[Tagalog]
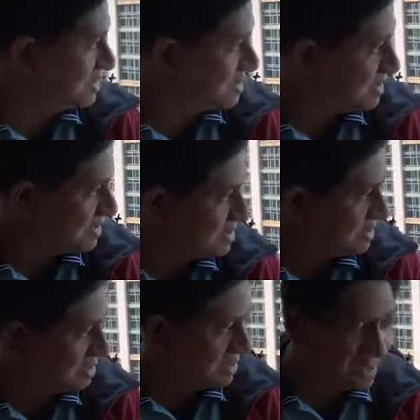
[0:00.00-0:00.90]
uh,
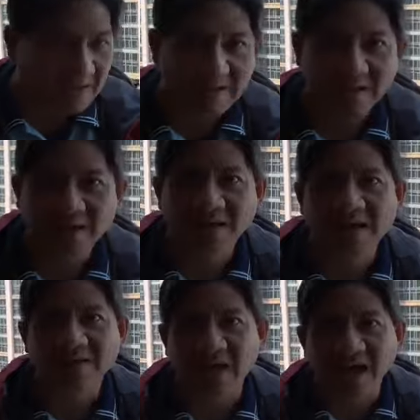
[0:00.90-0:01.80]
ng
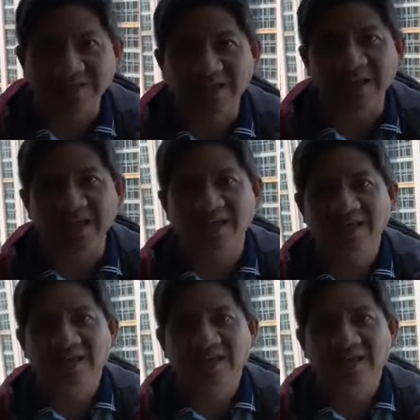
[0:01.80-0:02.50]
uh, taxi.